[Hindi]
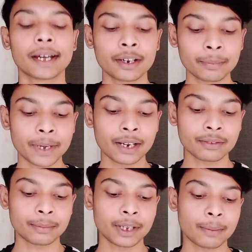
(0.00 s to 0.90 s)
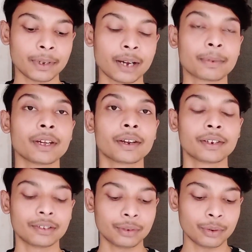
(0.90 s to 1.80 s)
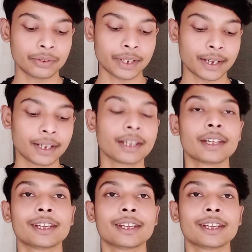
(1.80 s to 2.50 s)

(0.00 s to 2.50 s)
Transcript: करंट बैलेंस पे यहाँ पे आपकी अर्निंग शो हो जाएगी